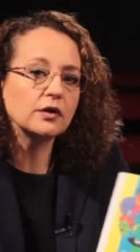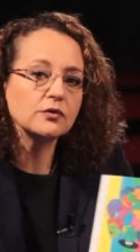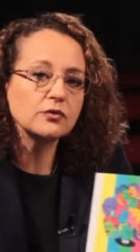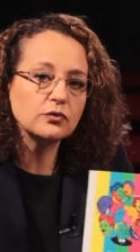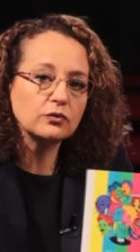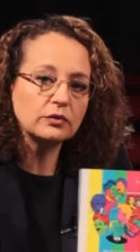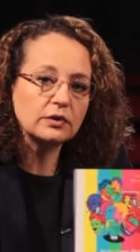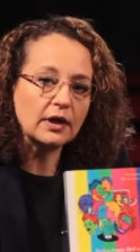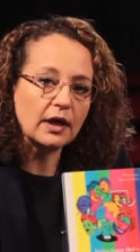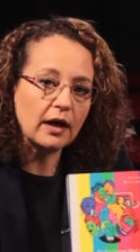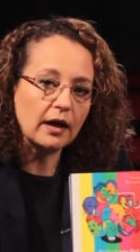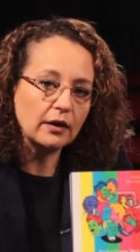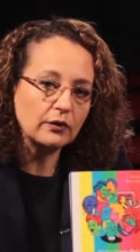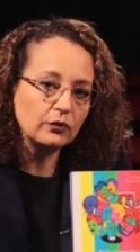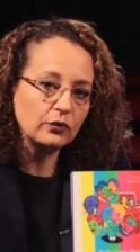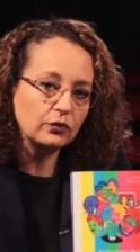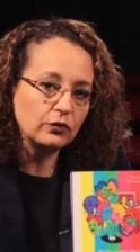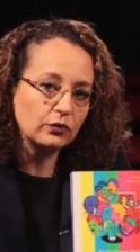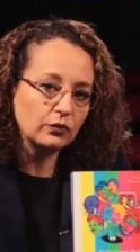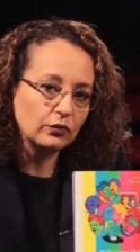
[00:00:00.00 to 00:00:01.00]

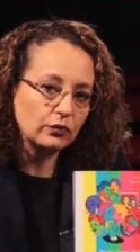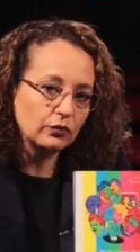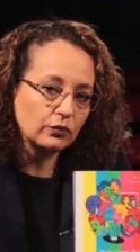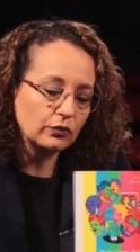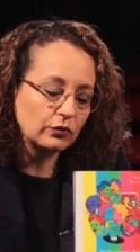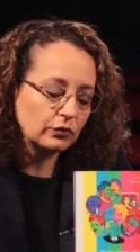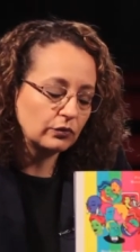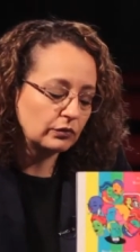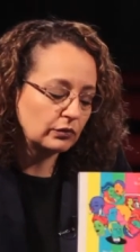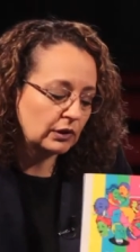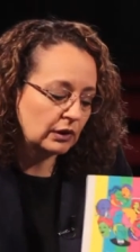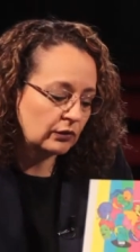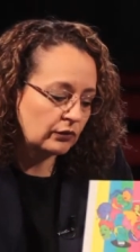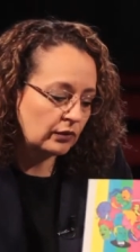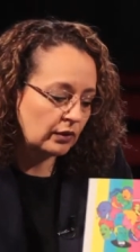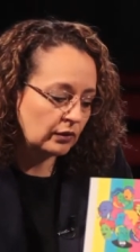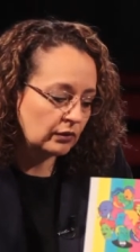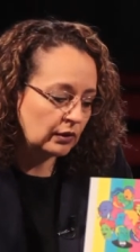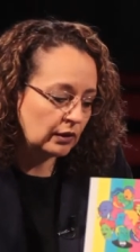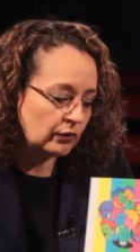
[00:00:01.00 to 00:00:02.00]
resultado do, da,
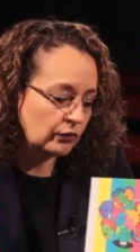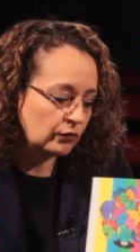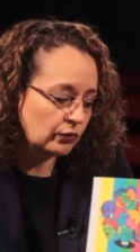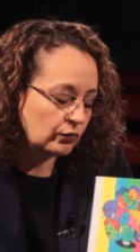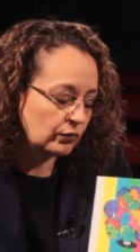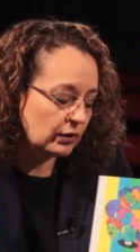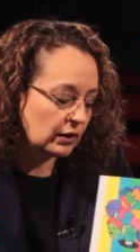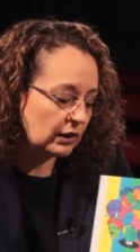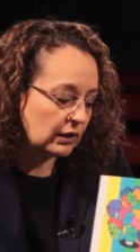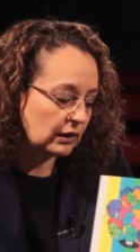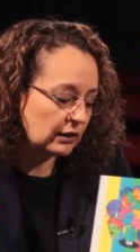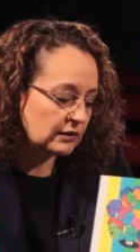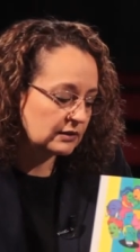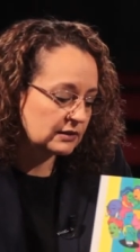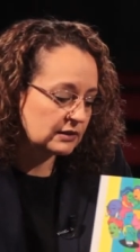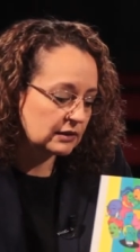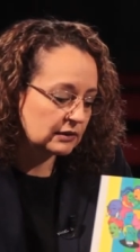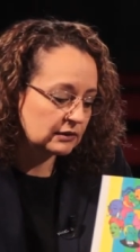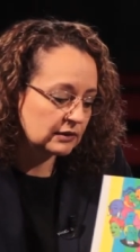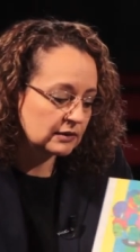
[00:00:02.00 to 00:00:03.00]
da tua
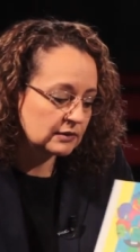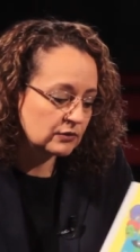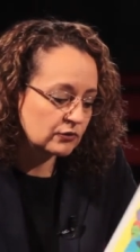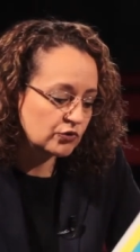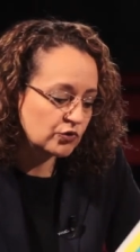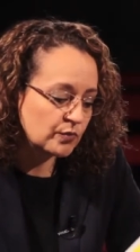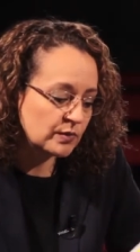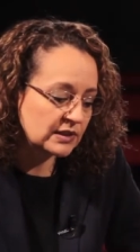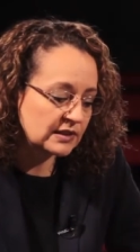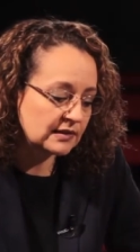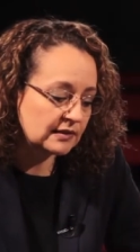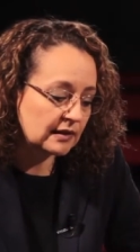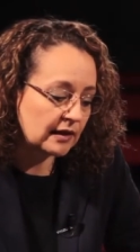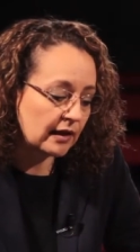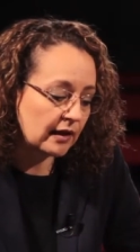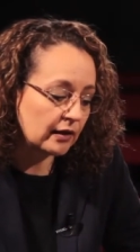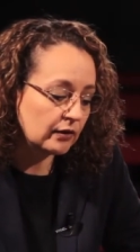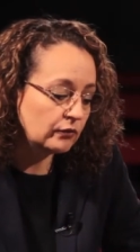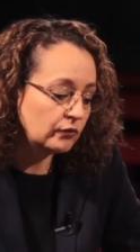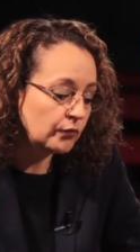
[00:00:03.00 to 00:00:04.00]
dissertação de
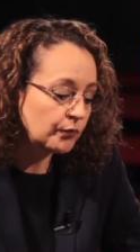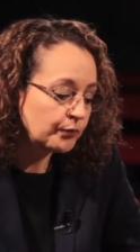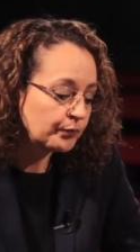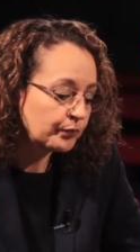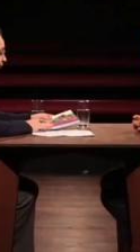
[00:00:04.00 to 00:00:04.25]
mestrado,